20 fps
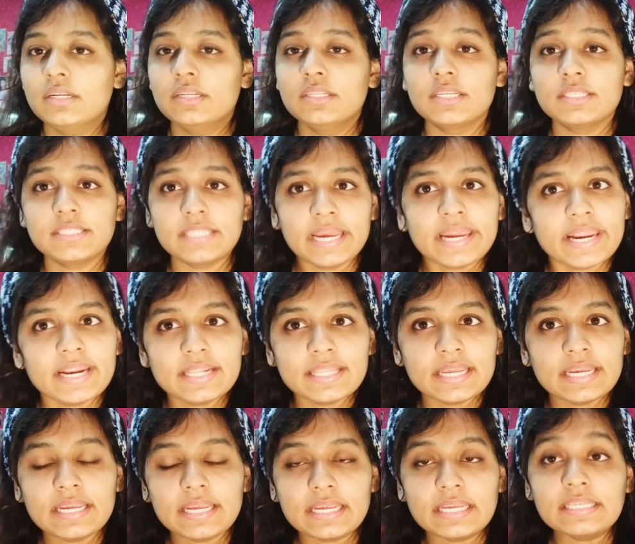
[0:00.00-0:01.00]
तो सेकेंड
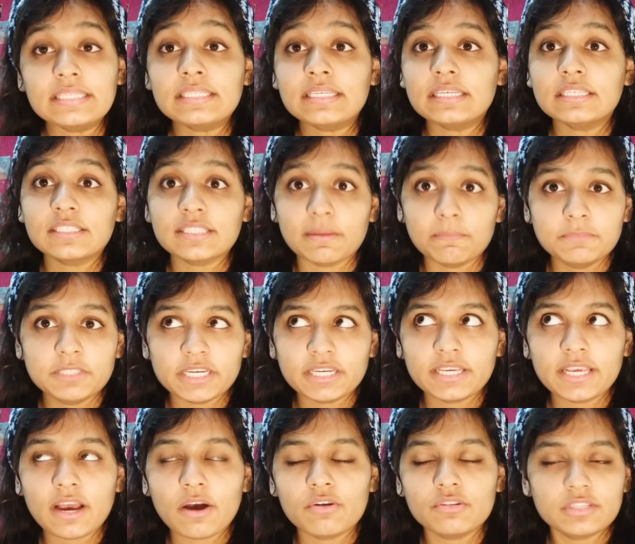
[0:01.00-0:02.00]
थिंग इज़ कि
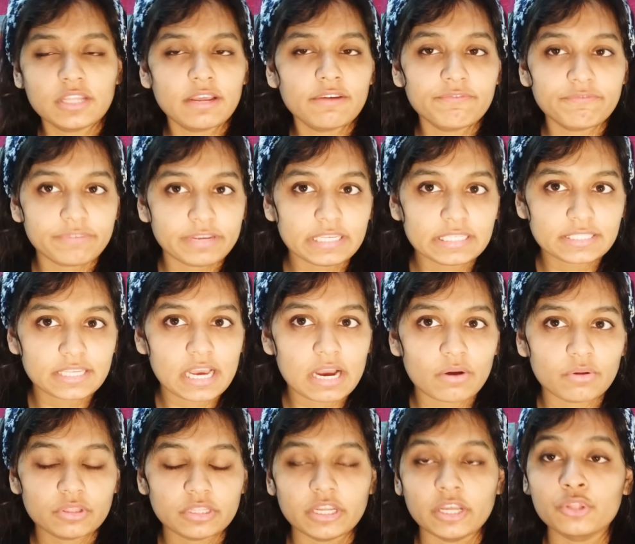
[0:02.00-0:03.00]
सब्जेक्ट क्या होते हैं फीस क्या
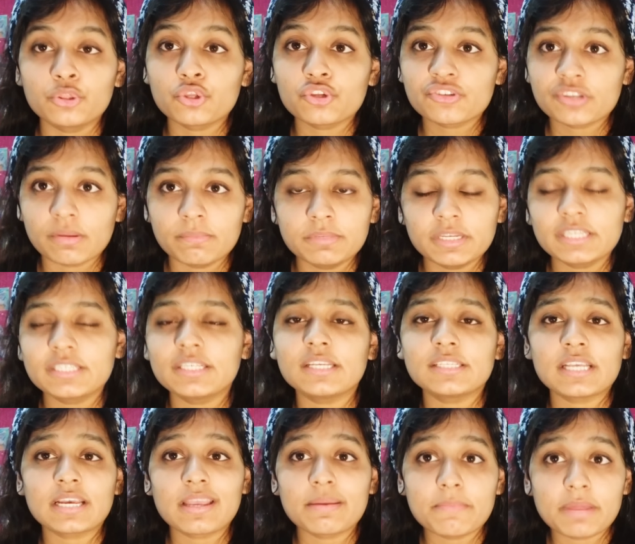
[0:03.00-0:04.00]
होती है तो सब्जेक्ट
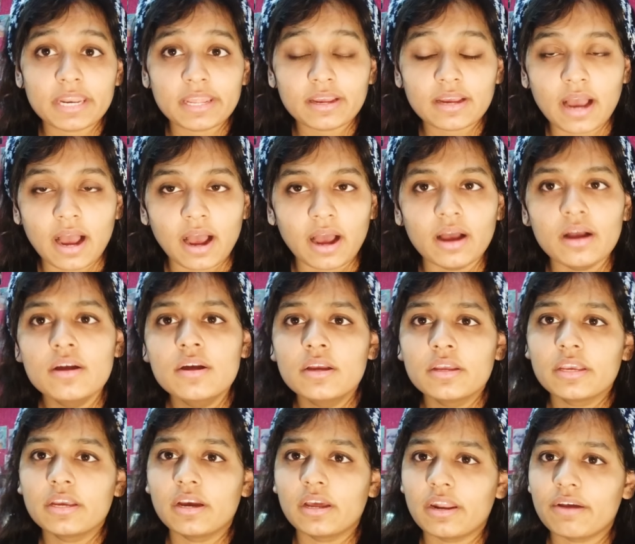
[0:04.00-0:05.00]
जैसा कि मैंने कहा
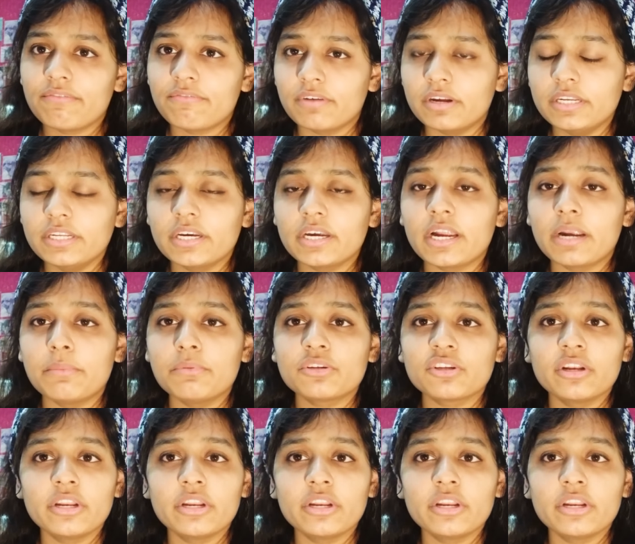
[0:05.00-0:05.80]
कि अगर आप वन ईयर एडमिशन